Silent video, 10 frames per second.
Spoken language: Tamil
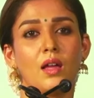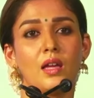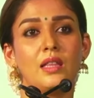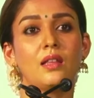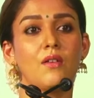
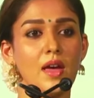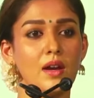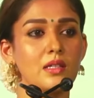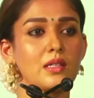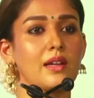இந்த
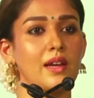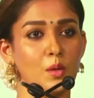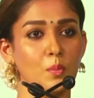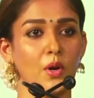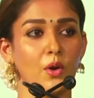அவேர்னஸ்
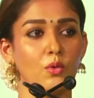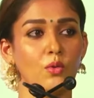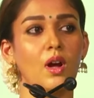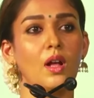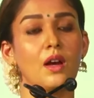க்ரியேட்
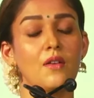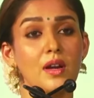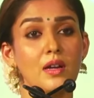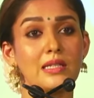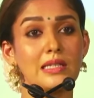பண்ணணும் அந்த
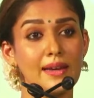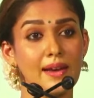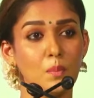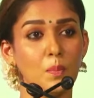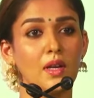அவேர்னஸ்
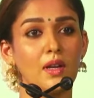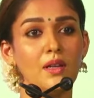க்ரியேட் பண்ணி